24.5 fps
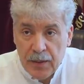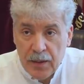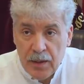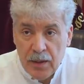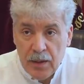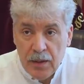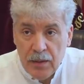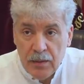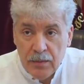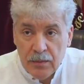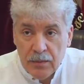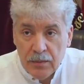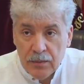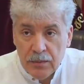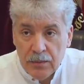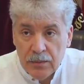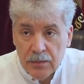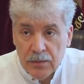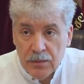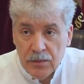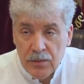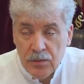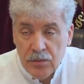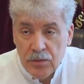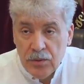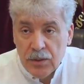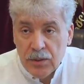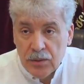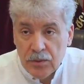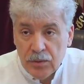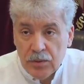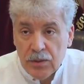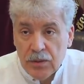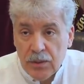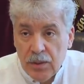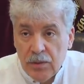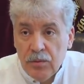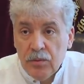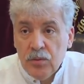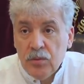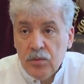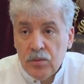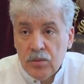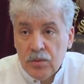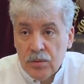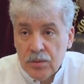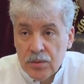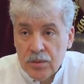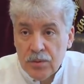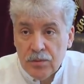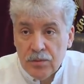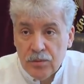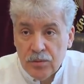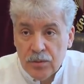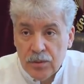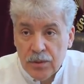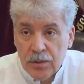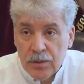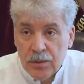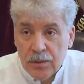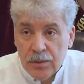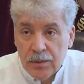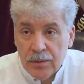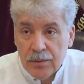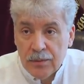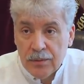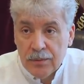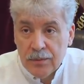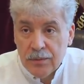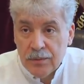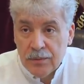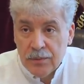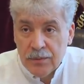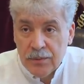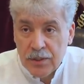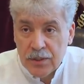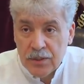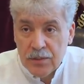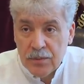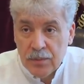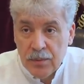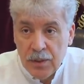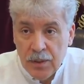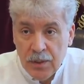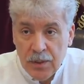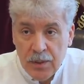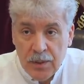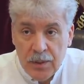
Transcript: А люди, которые давно живут э, в нашем